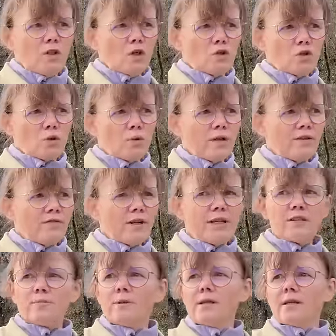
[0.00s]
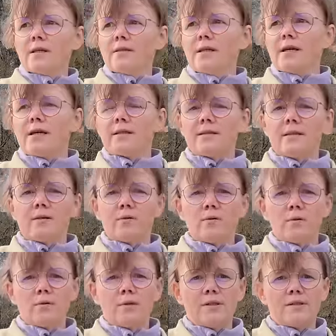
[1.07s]
ce qu'on a fait la semaine dernière avec
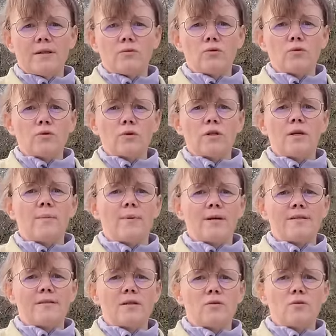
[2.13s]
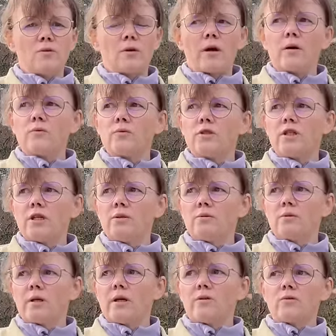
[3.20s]
Théo, on les a toutes redéplacées sur un rucher,
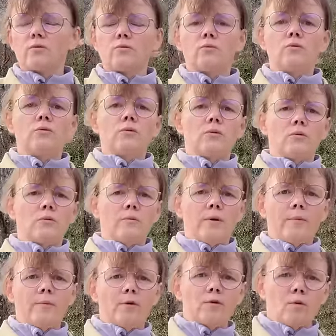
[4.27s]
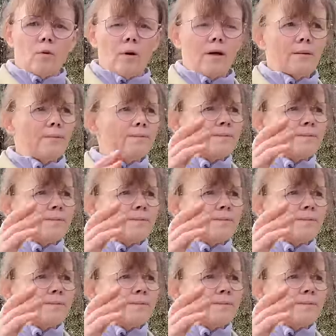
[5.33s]
donc elles sont toutes au même endroit.